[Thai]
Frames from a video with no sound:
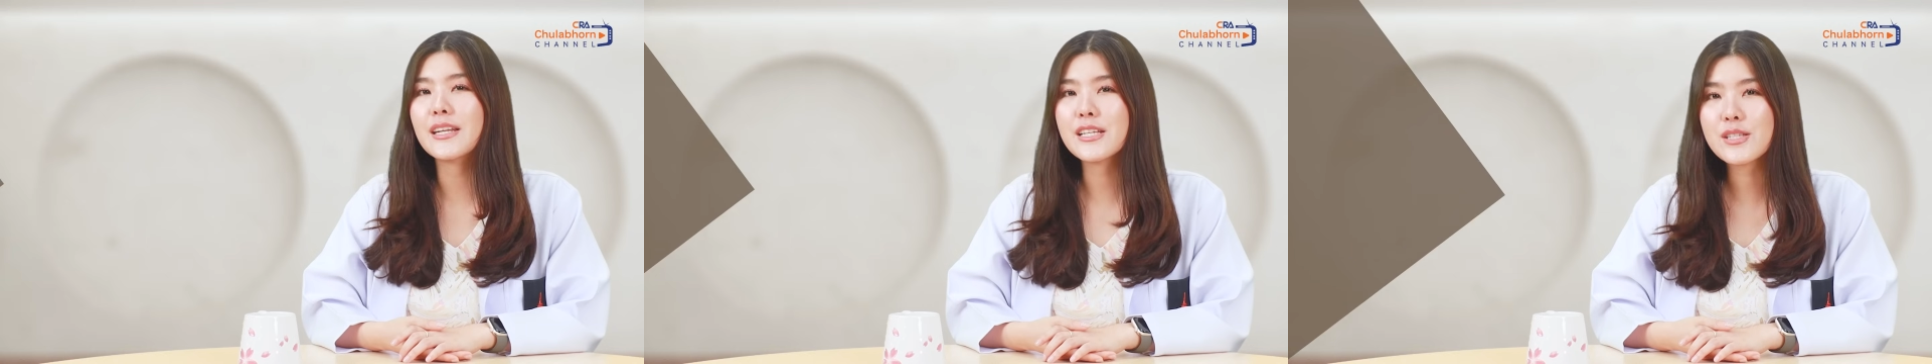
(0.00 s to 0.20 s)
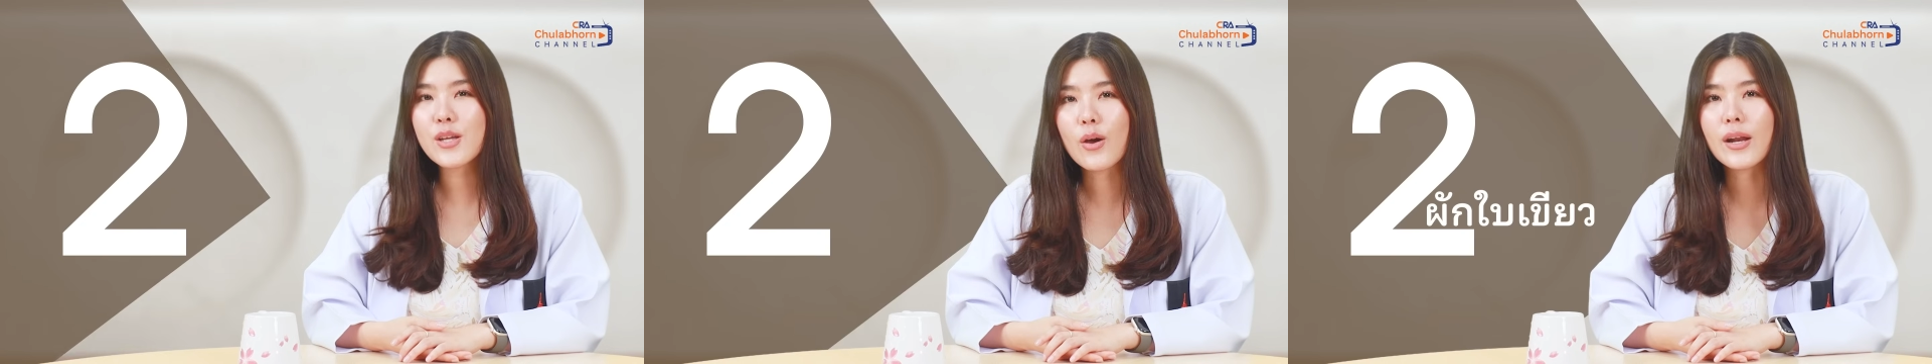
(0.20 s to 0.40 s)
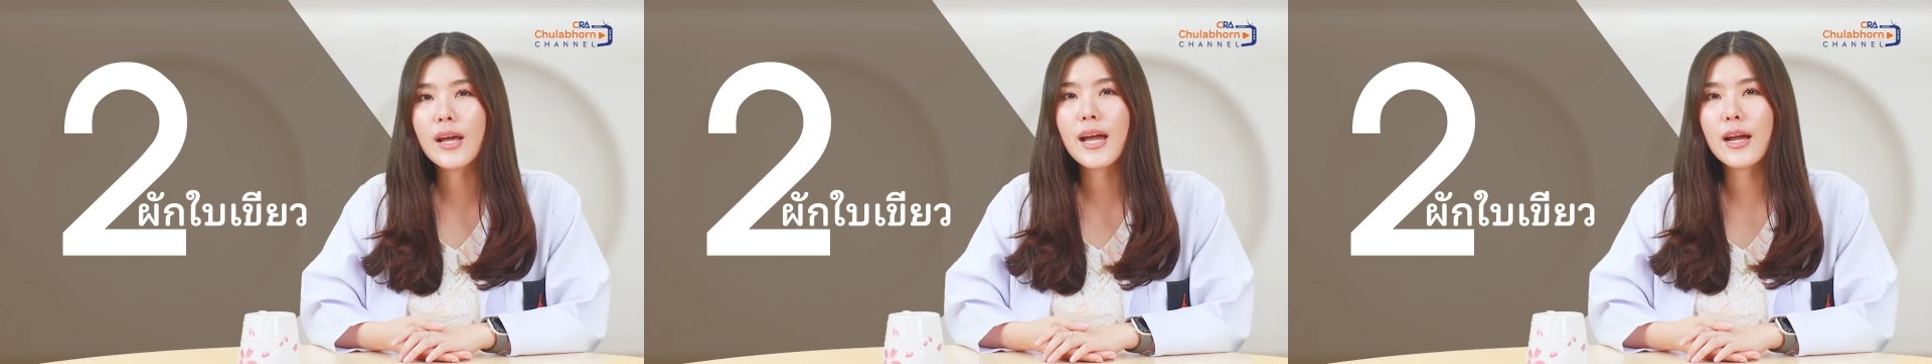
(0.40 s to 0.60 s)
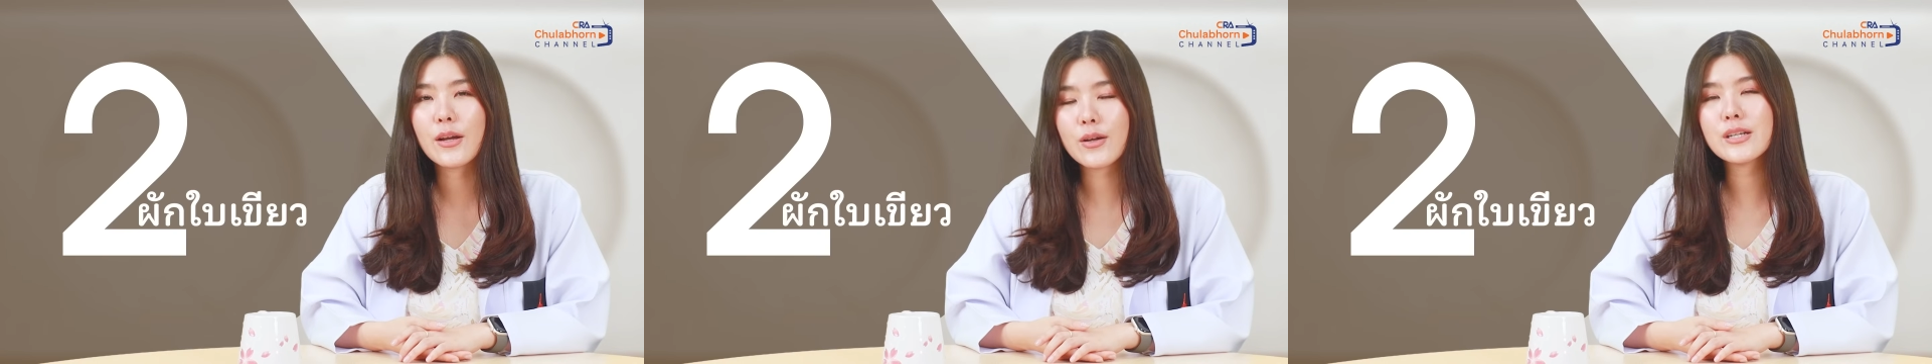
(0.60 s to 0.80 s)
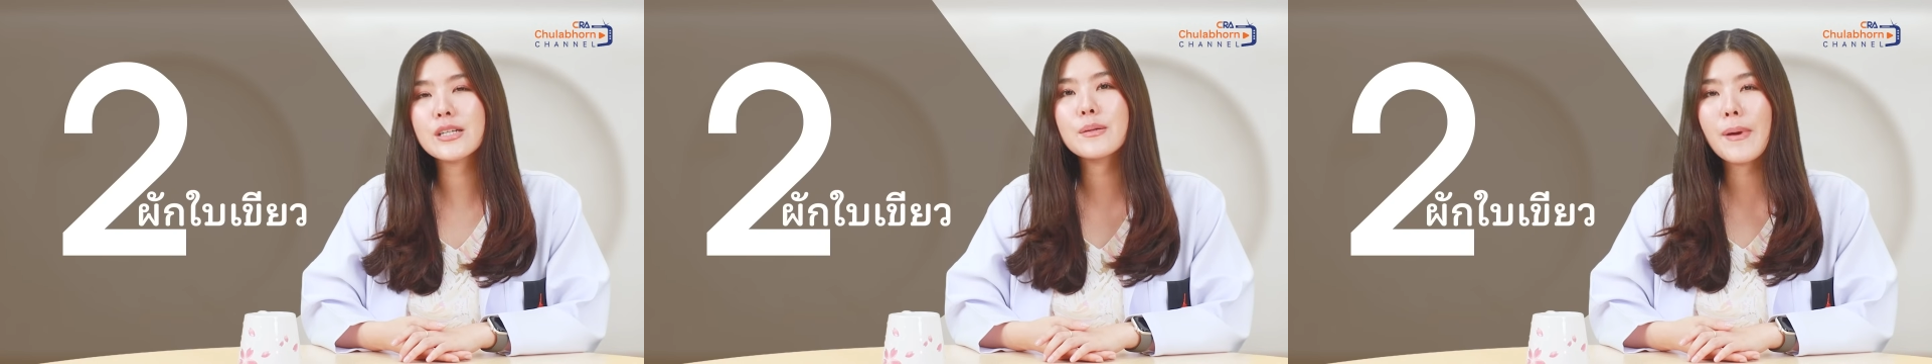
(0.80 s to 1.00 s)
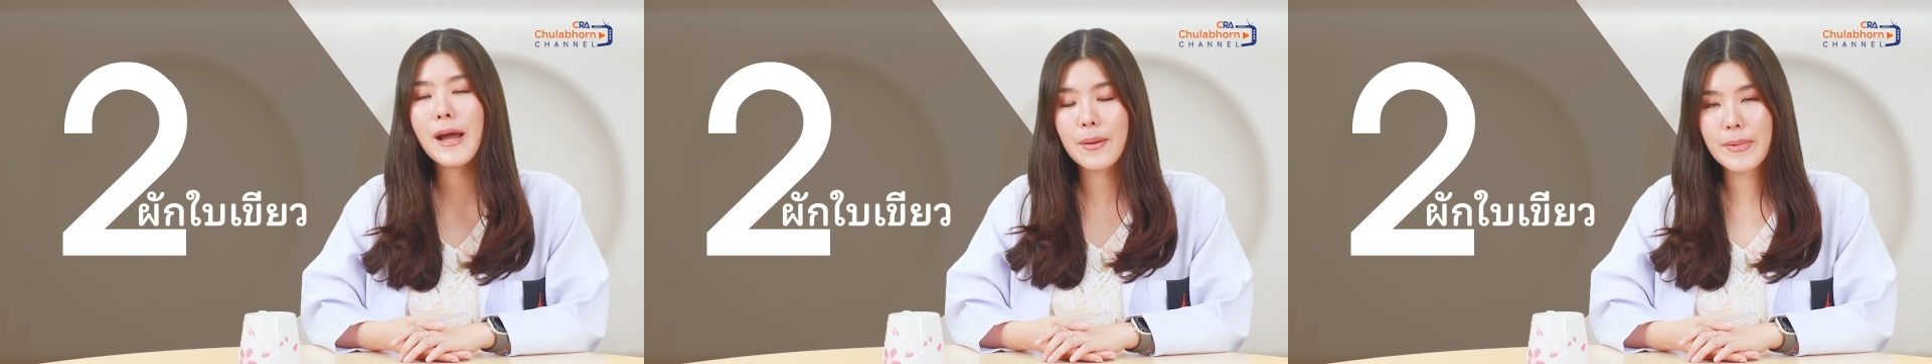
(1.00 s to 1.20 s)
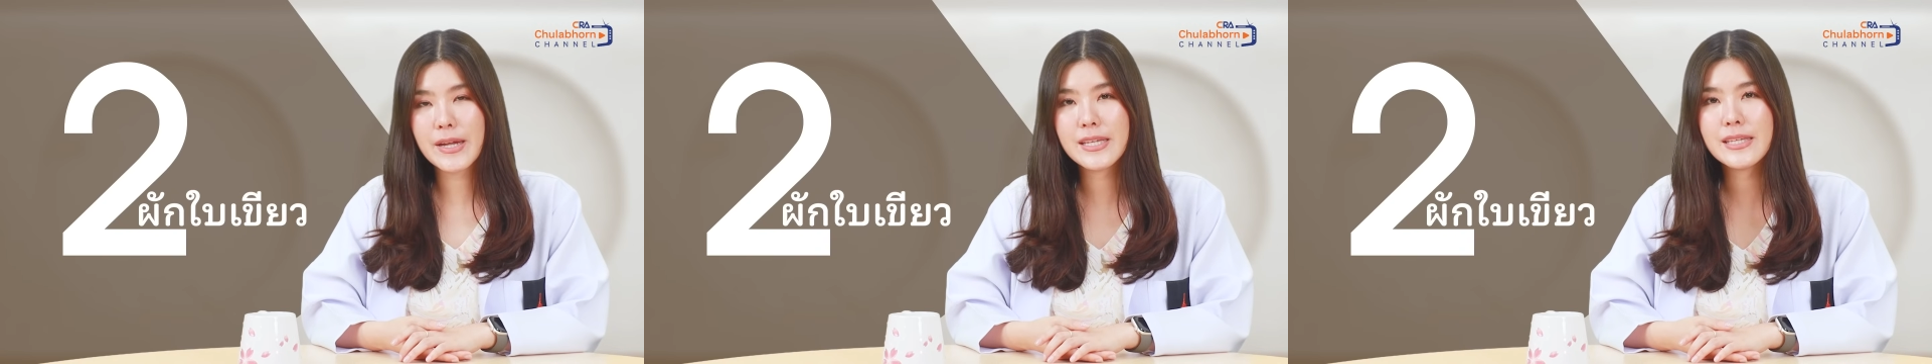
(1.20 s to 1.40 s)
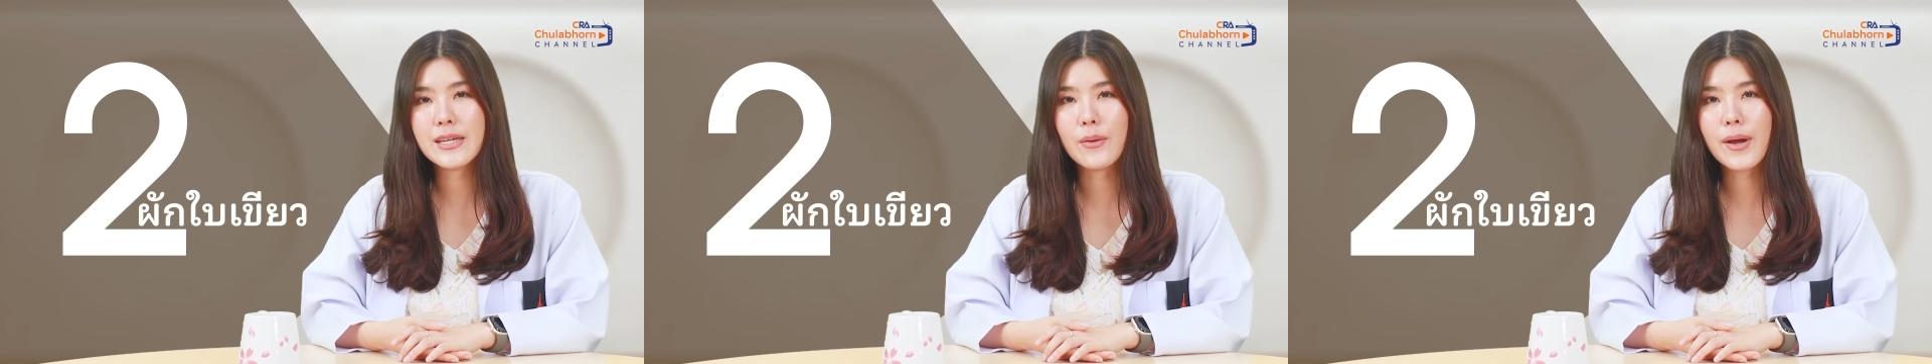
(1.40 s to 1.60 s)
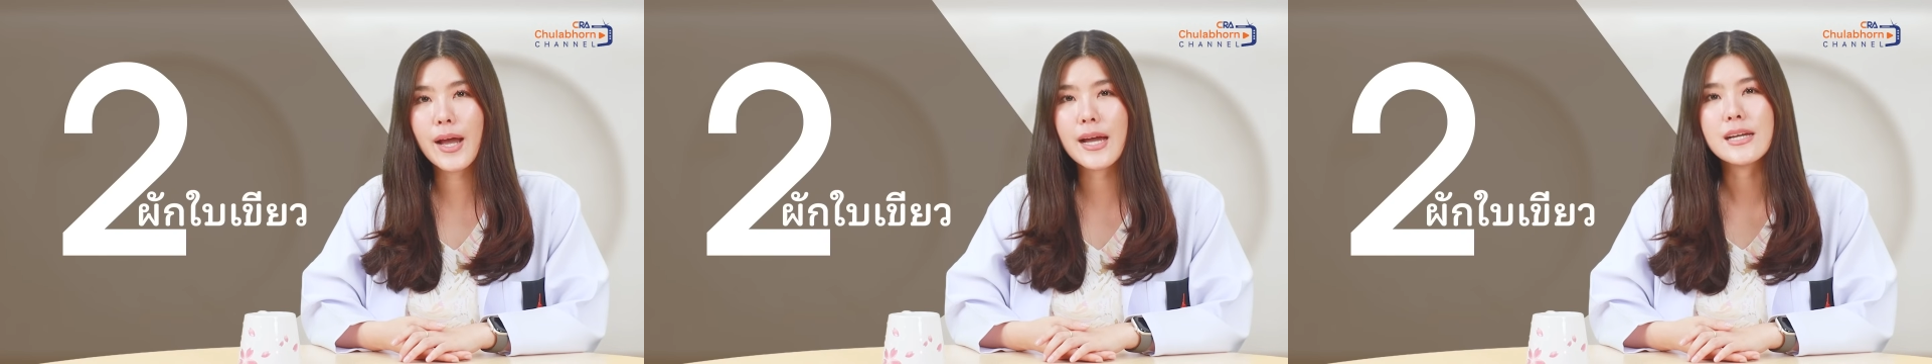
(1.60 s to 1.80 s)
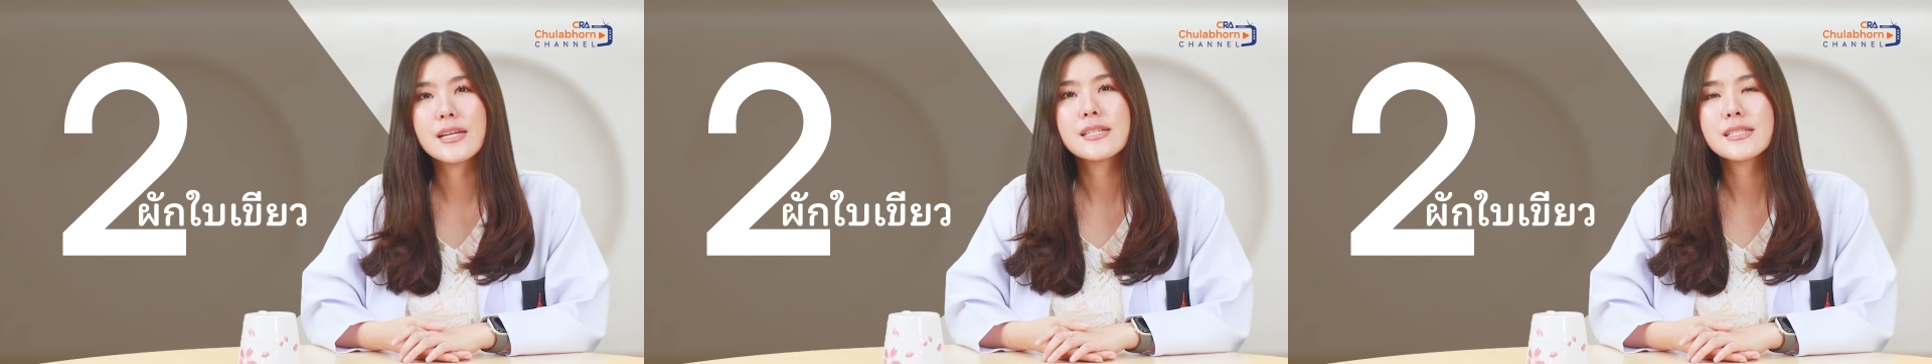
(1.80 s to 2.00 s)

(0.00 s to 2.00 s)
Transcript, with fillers: อย่างที่สองนะคะก็คือผักใบเขียวค่ะ